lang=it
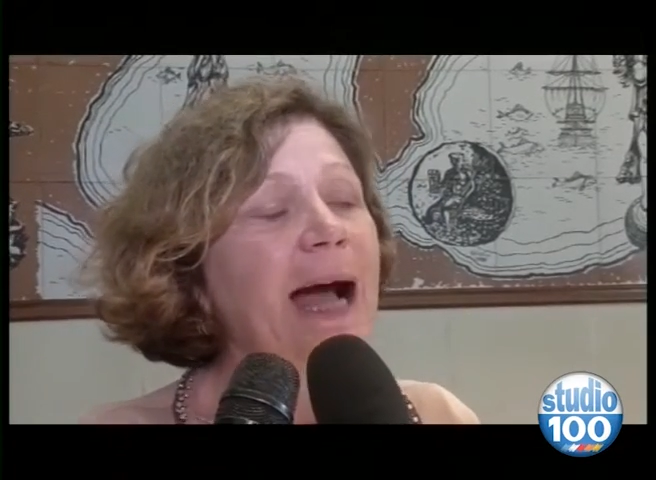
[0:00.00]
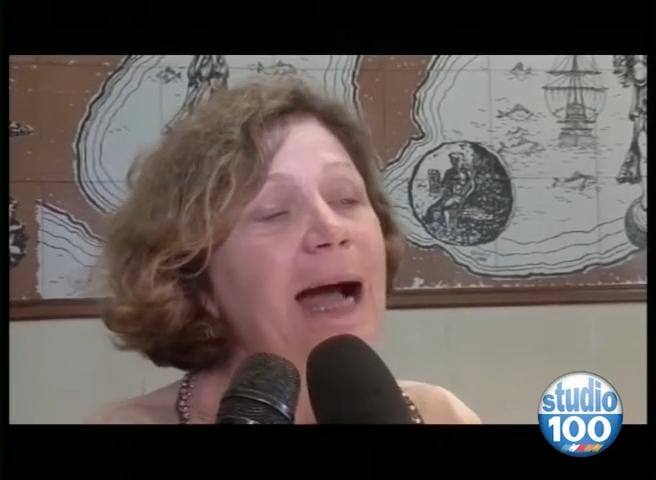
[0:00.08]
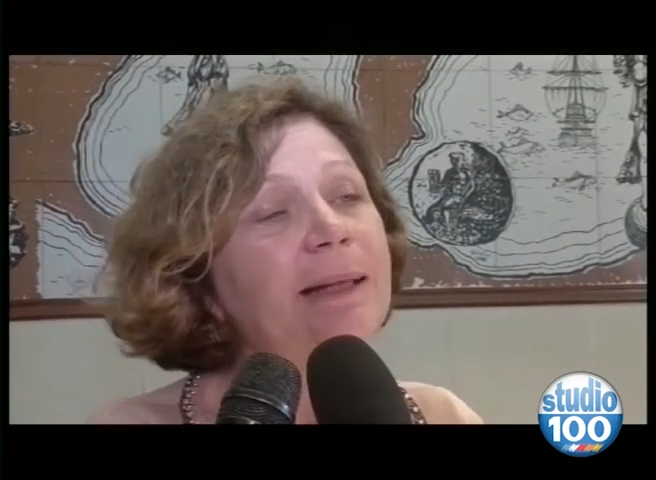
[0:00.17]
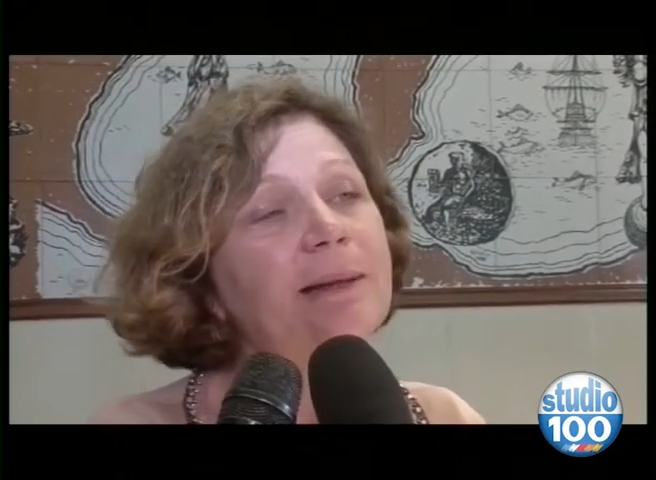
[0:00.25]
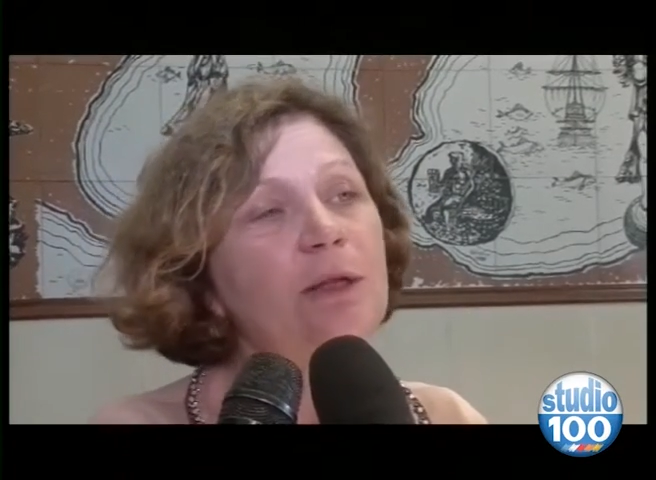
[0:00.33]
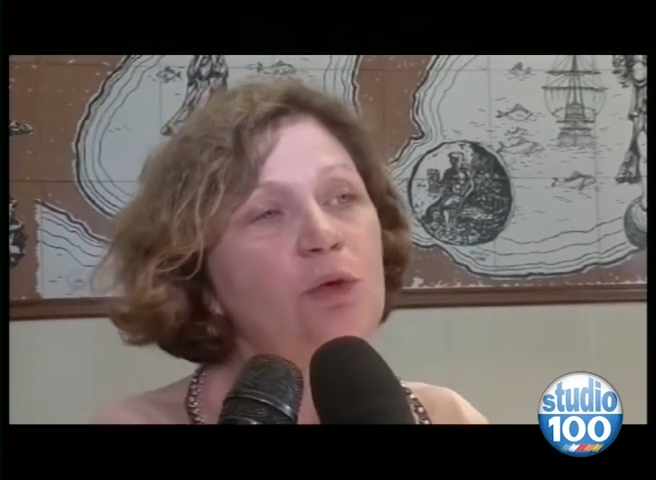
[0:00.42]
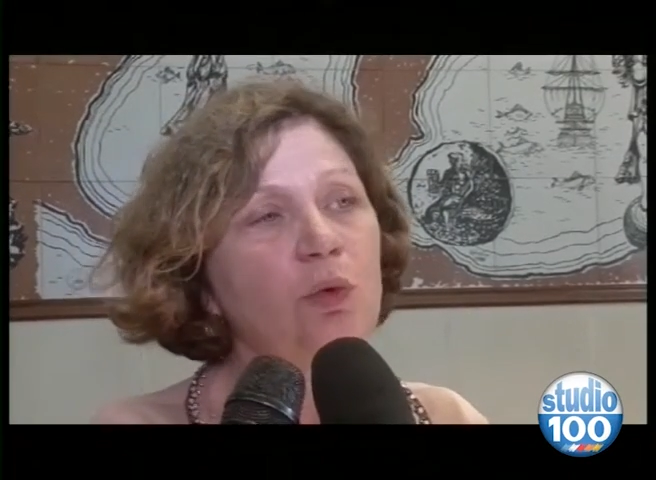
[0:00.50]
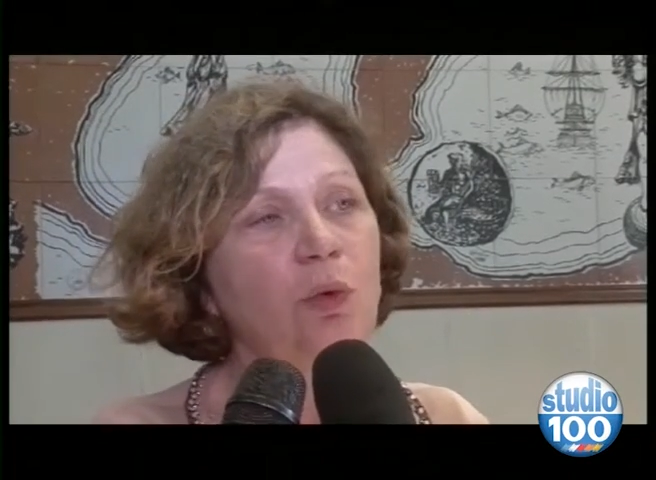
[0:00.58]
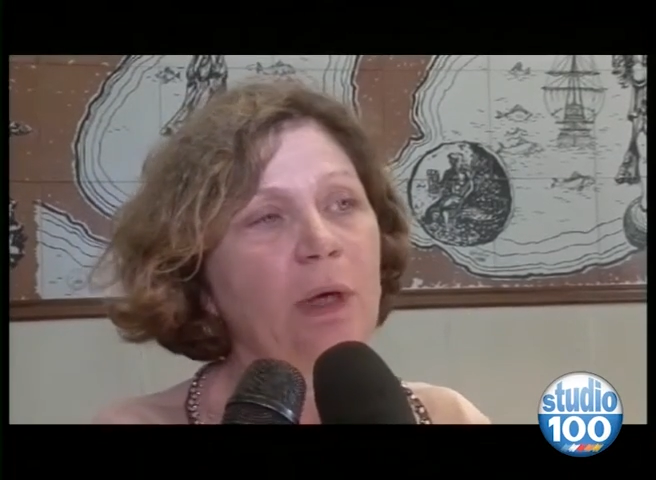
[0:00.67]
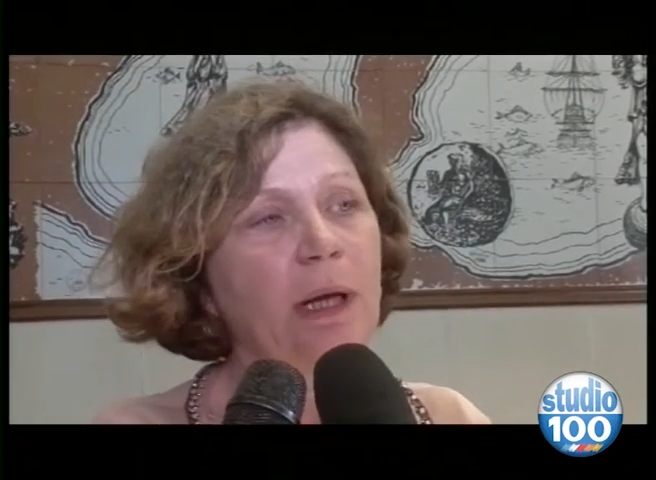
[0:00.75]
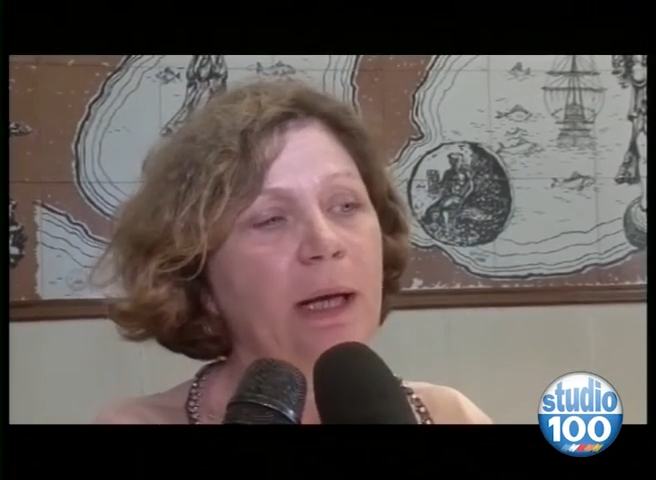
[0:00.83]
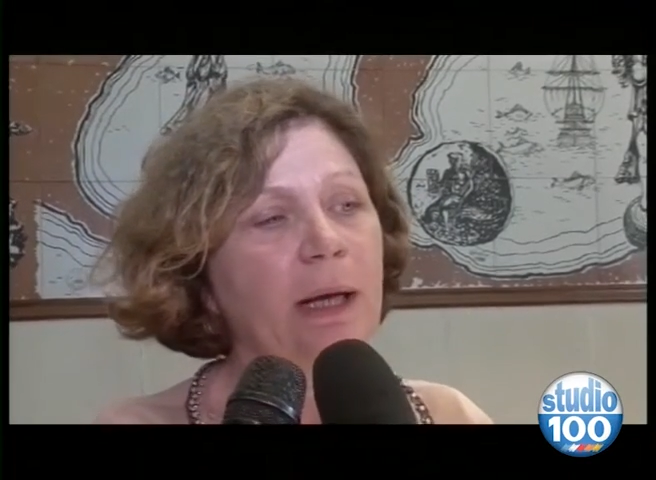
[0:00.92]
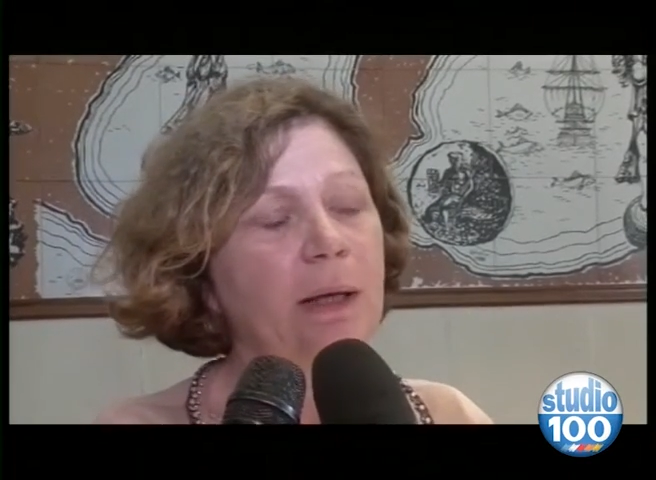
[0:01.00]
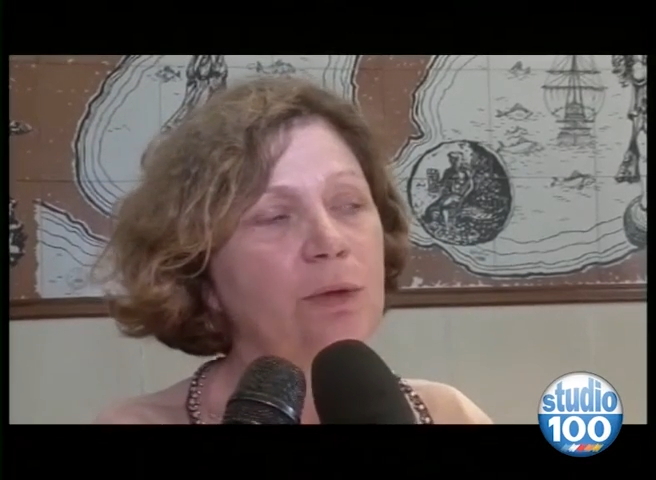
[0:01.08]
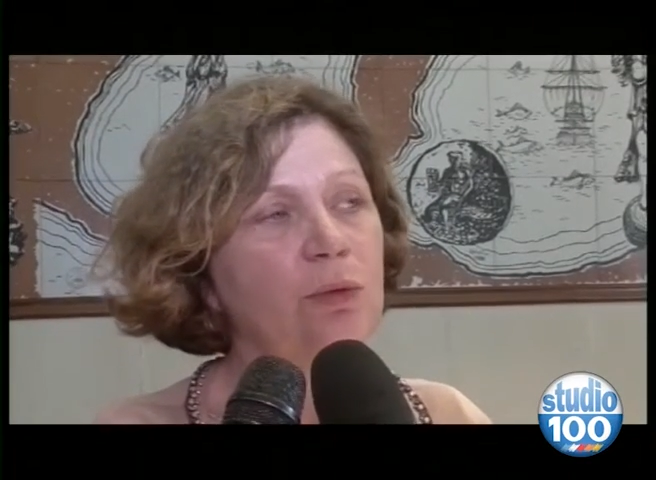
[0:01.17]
dati sul,